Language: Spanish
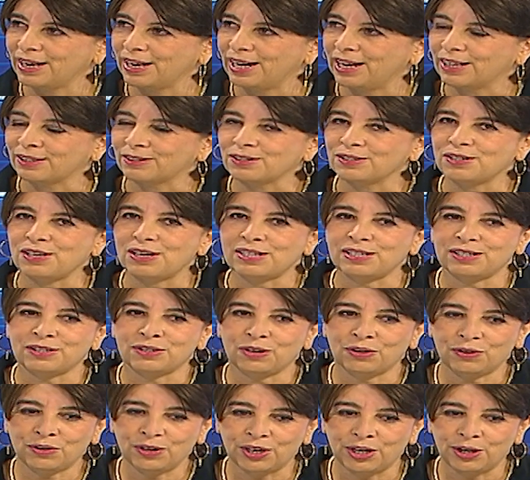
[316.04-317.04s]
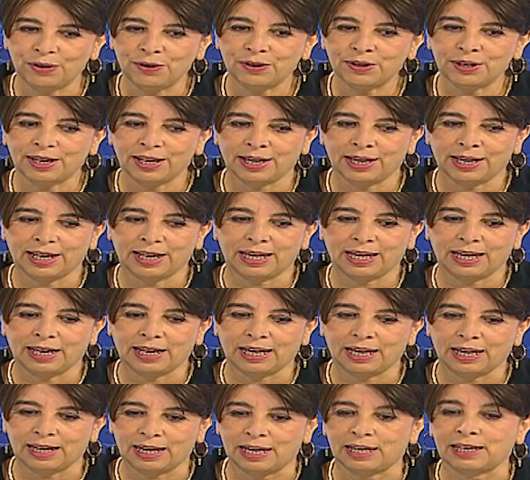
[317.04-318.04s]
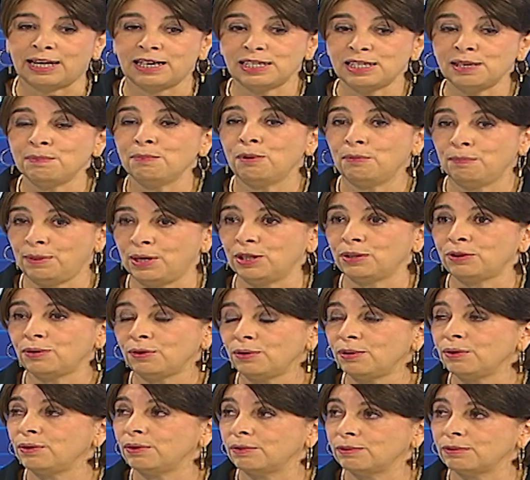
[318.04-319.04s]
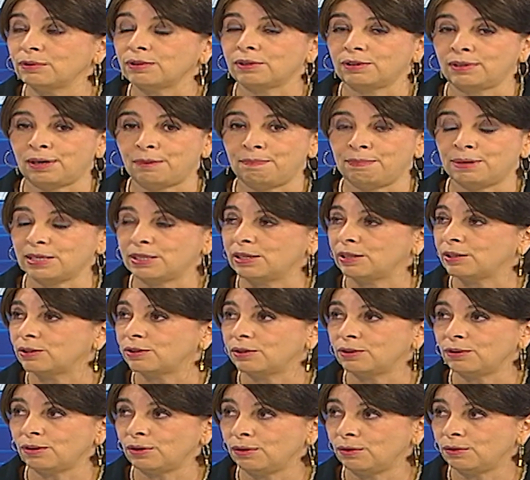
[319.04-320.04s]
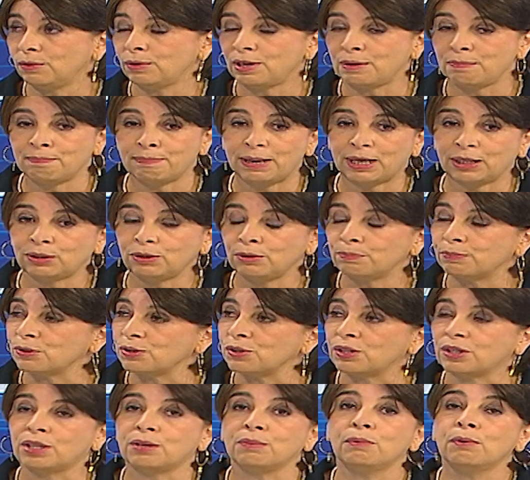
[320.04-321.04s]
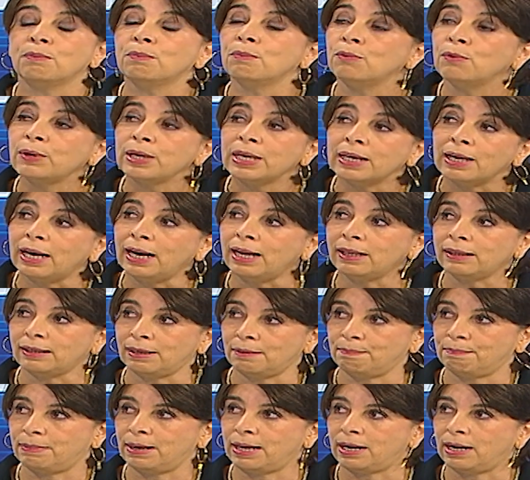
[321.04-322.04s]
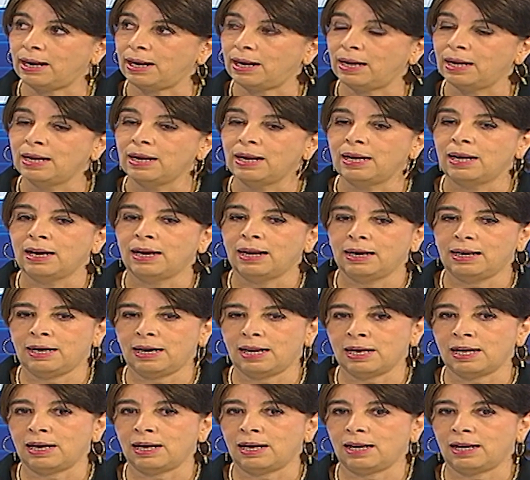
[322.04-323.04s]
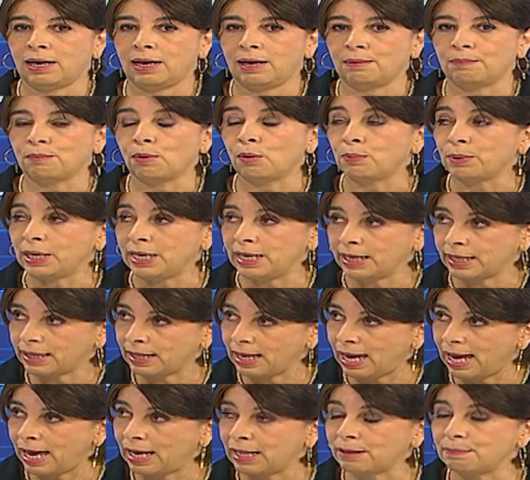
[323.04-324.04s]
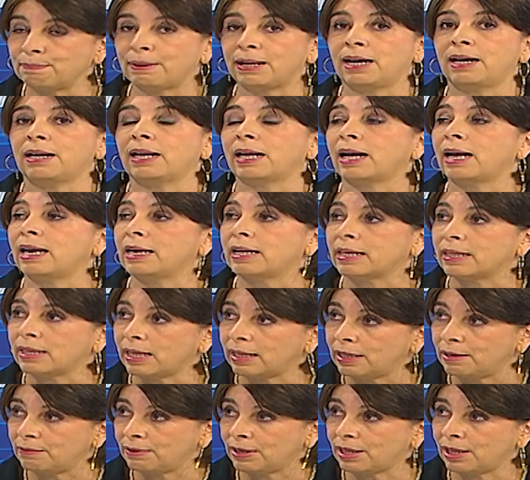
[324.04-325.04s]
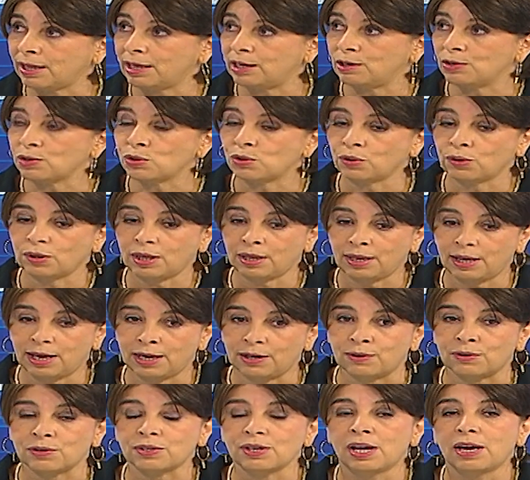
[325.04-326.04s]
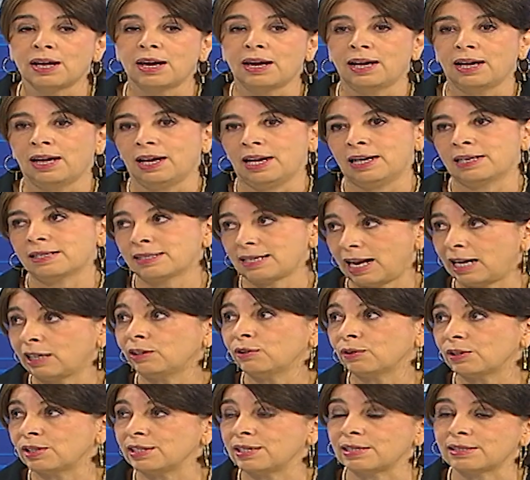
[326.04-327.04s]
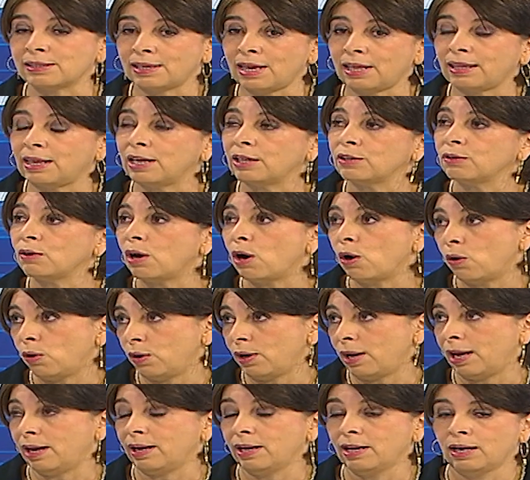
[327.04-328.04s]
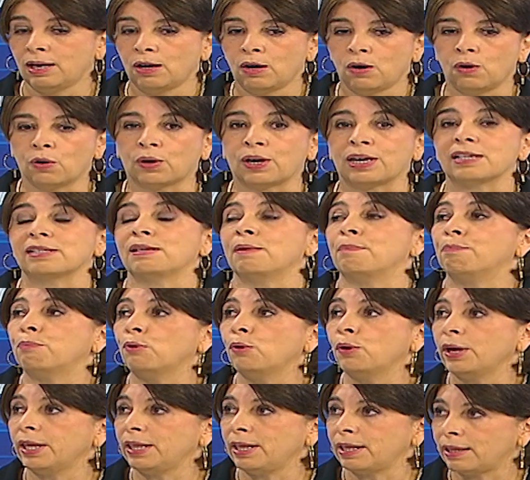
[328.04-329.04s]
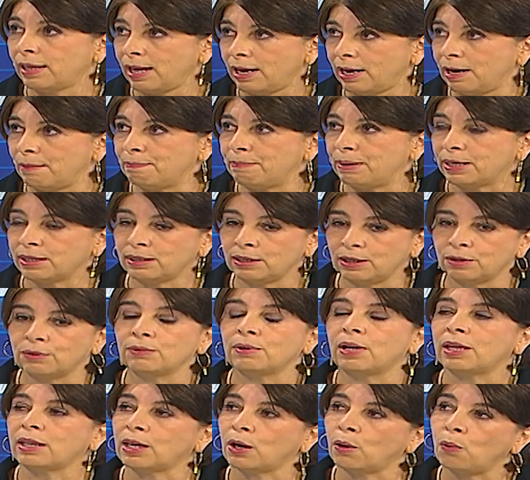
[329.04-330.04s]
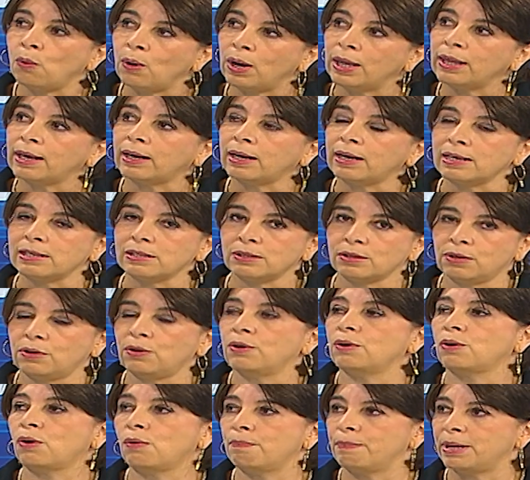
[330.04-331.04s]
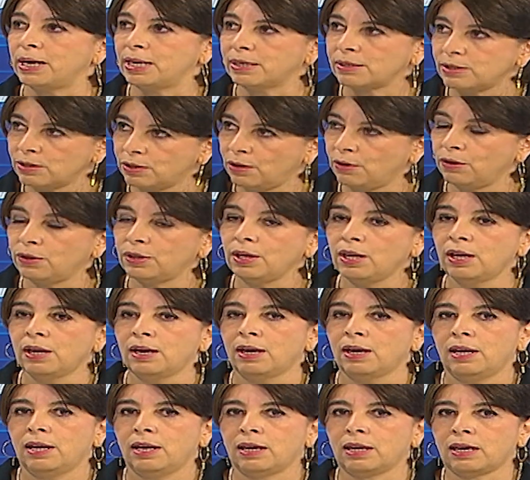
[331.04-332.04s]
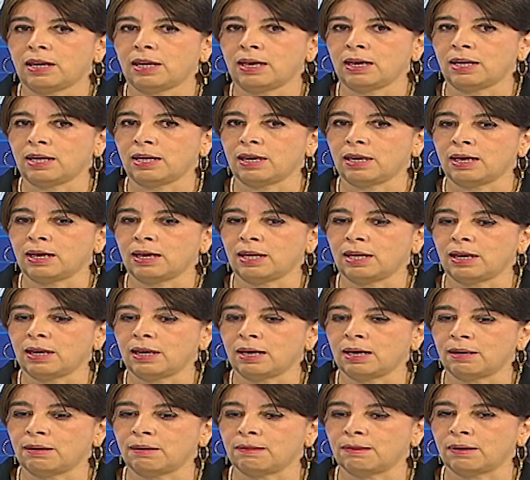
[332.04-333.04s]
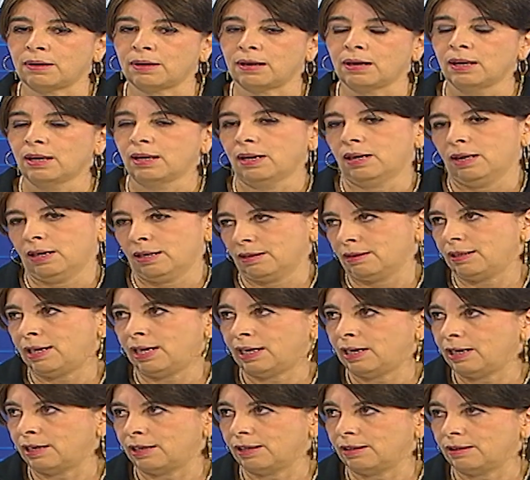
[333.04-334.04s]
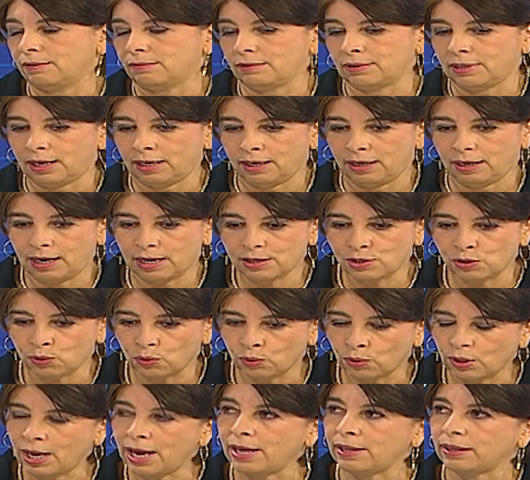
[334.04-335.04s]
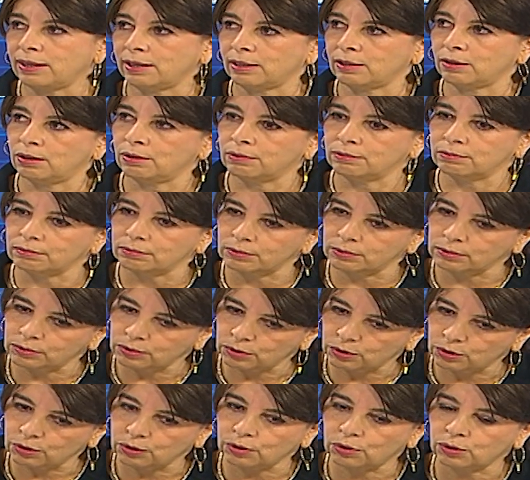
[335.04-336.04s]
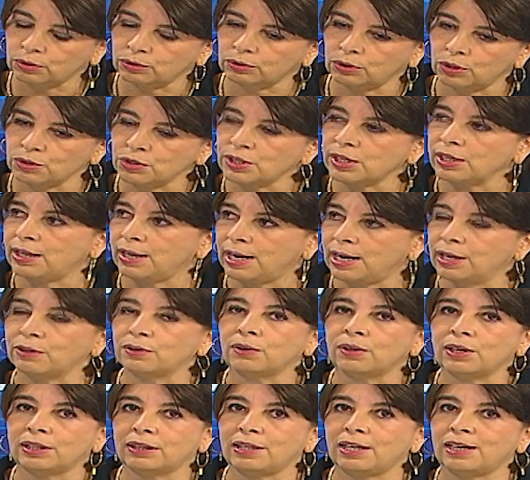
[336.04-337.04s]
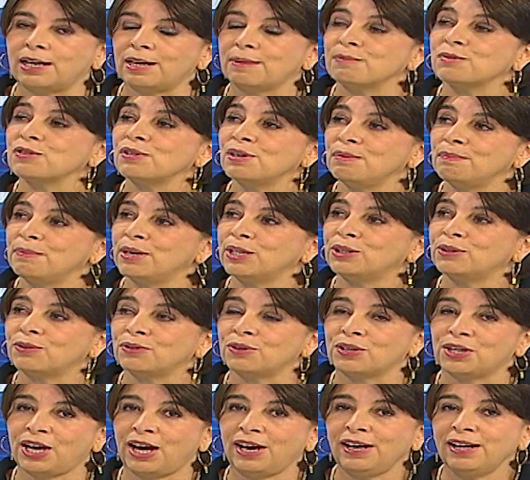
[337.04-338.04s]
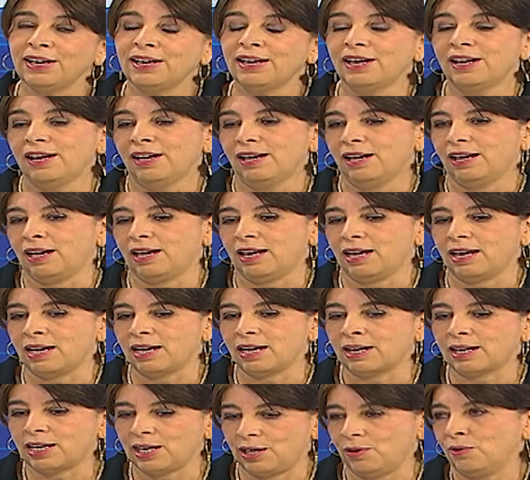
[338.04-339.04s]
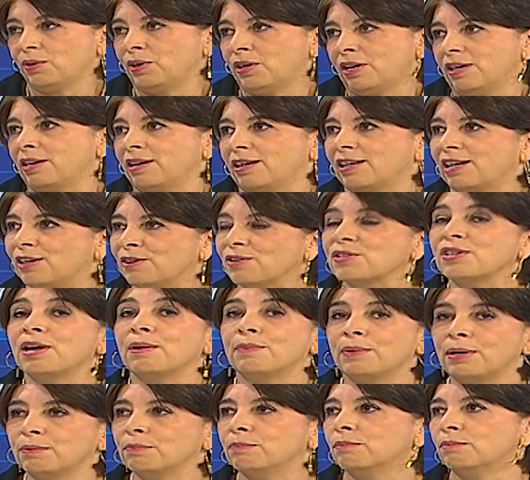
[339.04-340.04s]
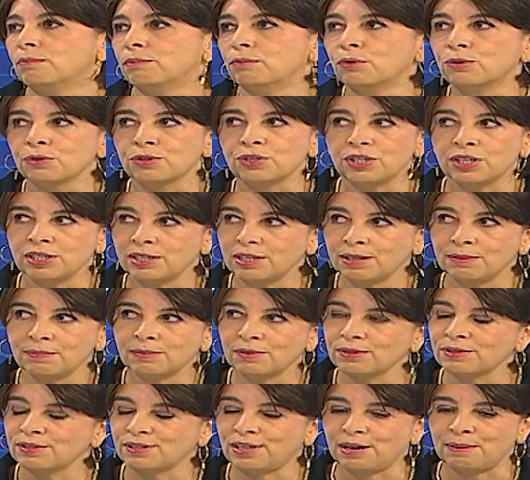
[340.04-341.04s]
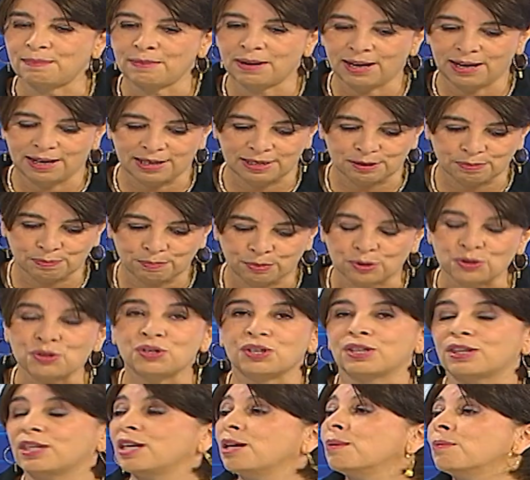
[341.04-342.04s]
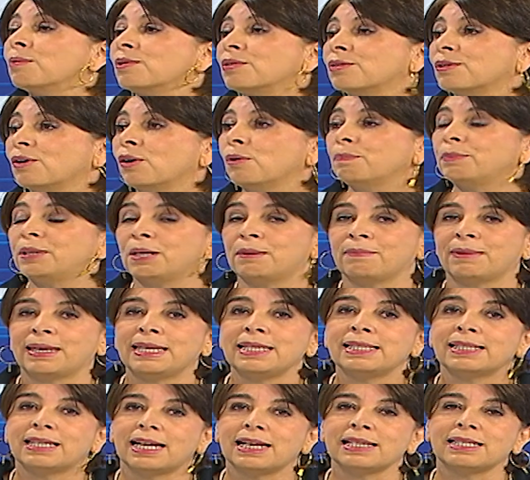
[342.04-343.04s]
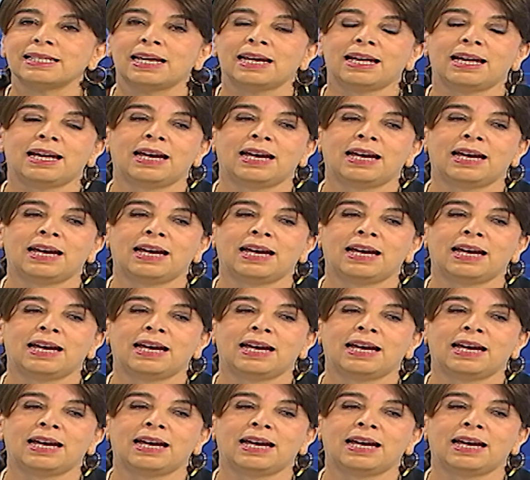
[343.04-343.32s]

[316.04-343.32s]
Entonces yo creo que en ese momento representó un impacto positivo muy grande para la movilidad, para la calidad de vida de los ciudadanos. El salto que se está dando ahora o que se puede dar a partir de una adecuada gestión, operación y de, la ciudad, considerando que tenemos el metro ya, eh, creo que, nos abre muchísimos temas positivos, ¿no? optimistas.